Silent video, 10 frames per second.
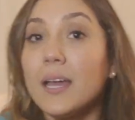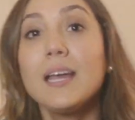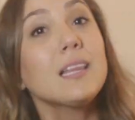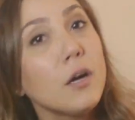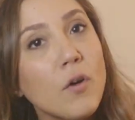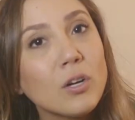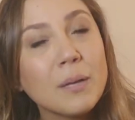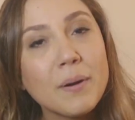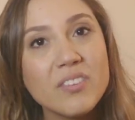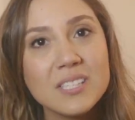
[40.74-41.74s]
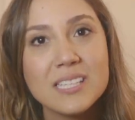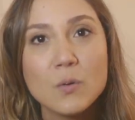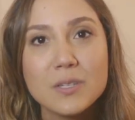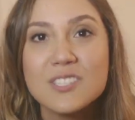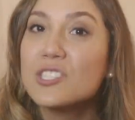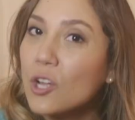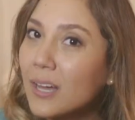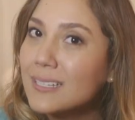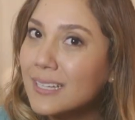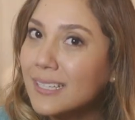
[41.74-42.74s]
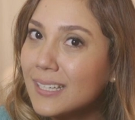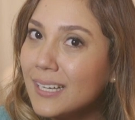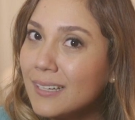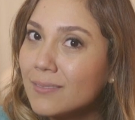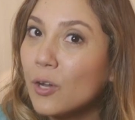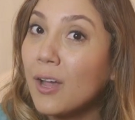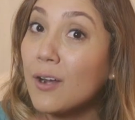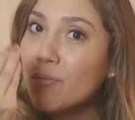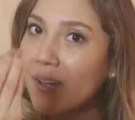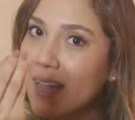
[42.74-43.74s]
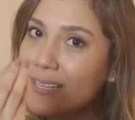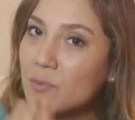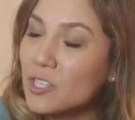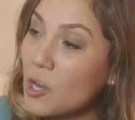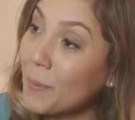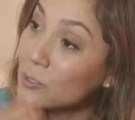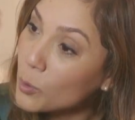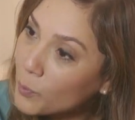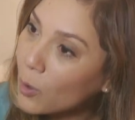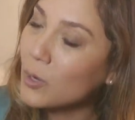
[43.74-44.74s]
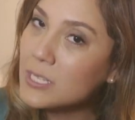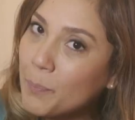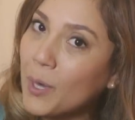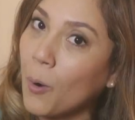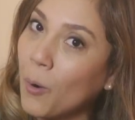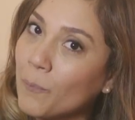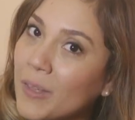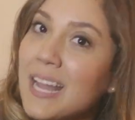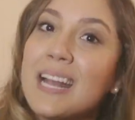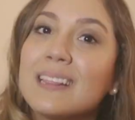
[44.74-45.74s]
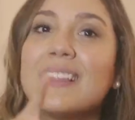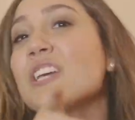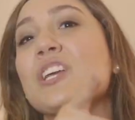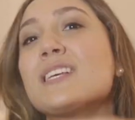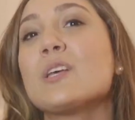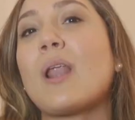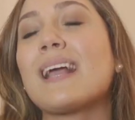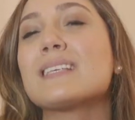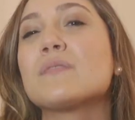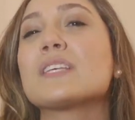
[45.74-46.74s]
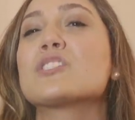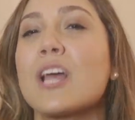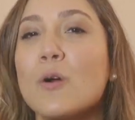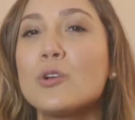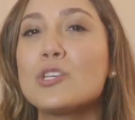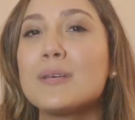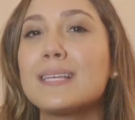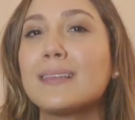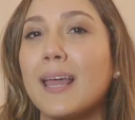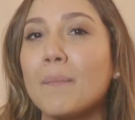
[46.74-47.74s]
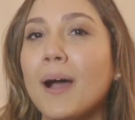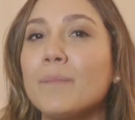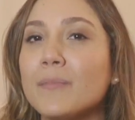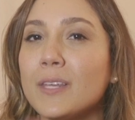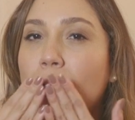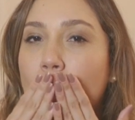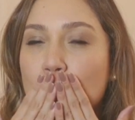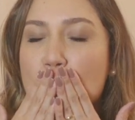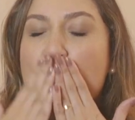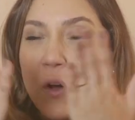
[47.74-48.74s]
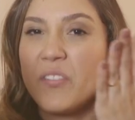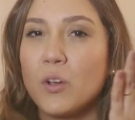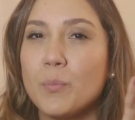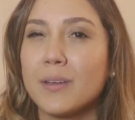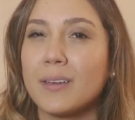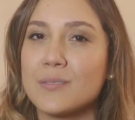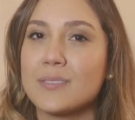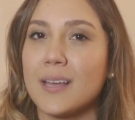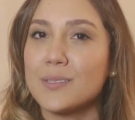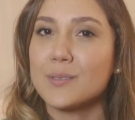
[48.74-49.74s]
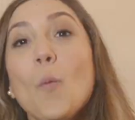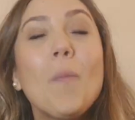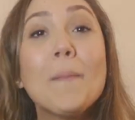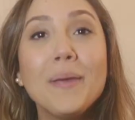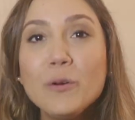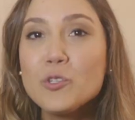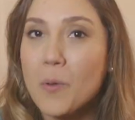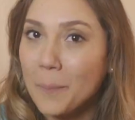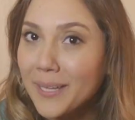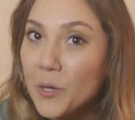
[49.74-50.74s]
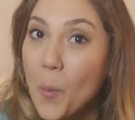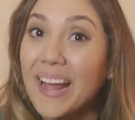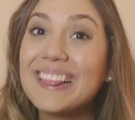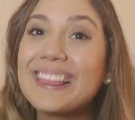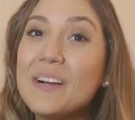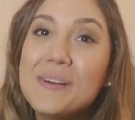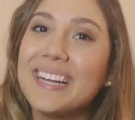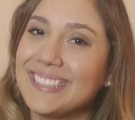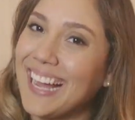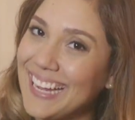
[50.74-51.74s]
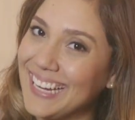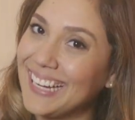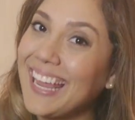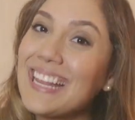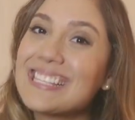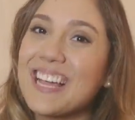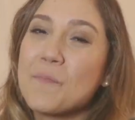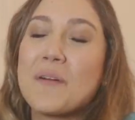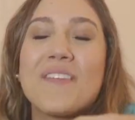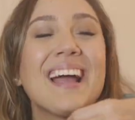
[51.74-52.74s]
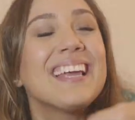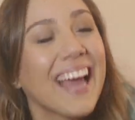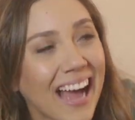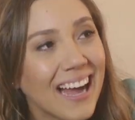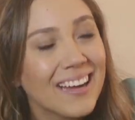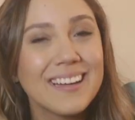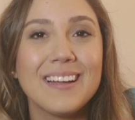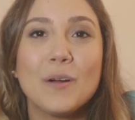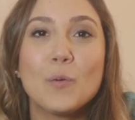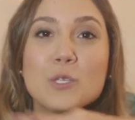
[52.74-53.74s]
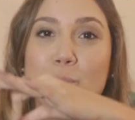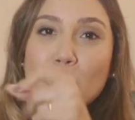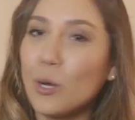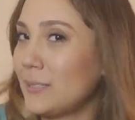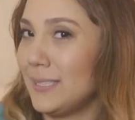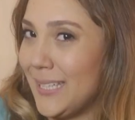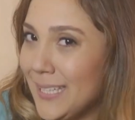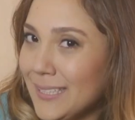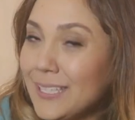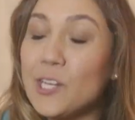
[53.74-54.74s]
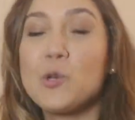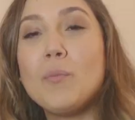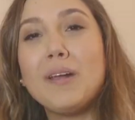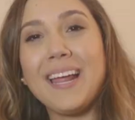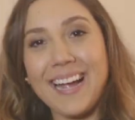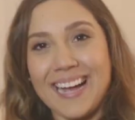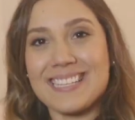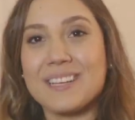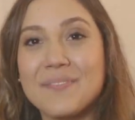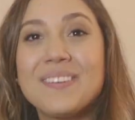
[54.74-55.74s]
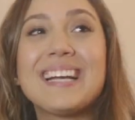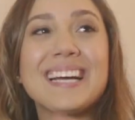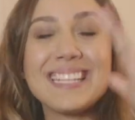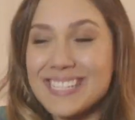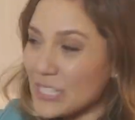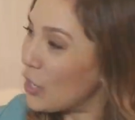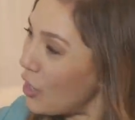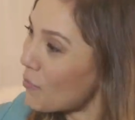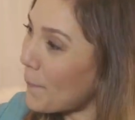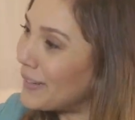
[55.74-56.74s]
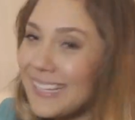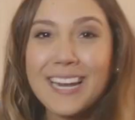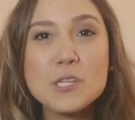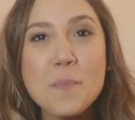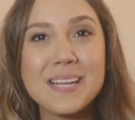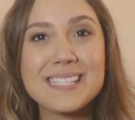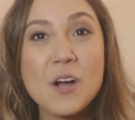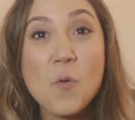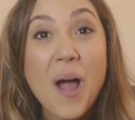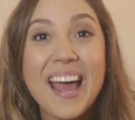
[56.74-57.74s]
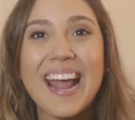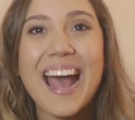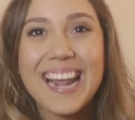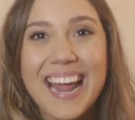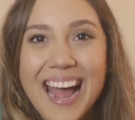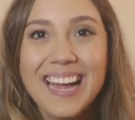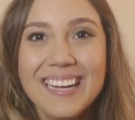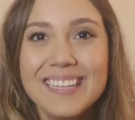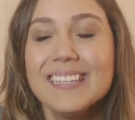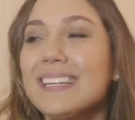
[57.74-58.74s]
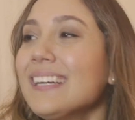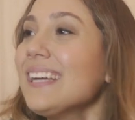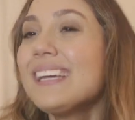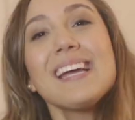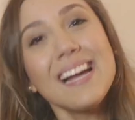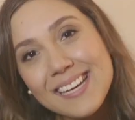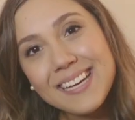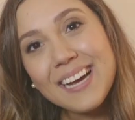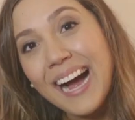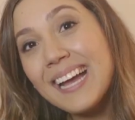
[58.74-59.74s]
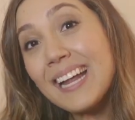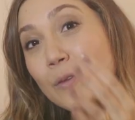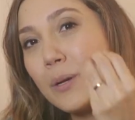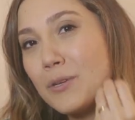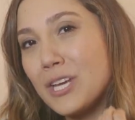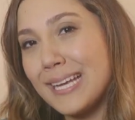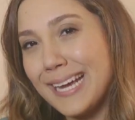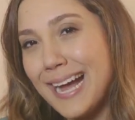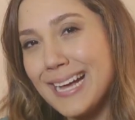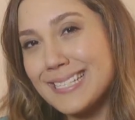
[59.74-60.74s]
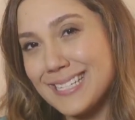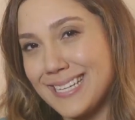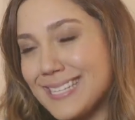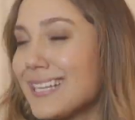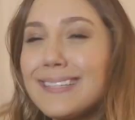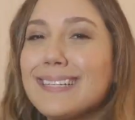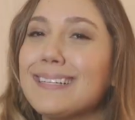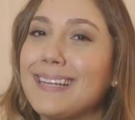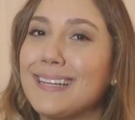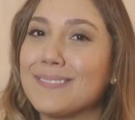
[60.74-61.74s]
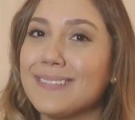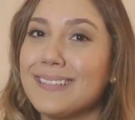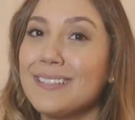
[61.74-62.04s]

Então eu vou contar pra vocês algumas histórias aqui que eu quero ver se você já passou por uma coisa pior. Deixa aqui seu like se você já curtiu esse tema e ó, vem comigo que é sucesso. Um amigo de um amigo é tão canalha que ele saiu pra farriar com os brother dele, deixou a mulher em casa ficando assim ó, uma panela de pressão, uma arara e aí, a criatura me chega em casa, gente, você não tá entendendo?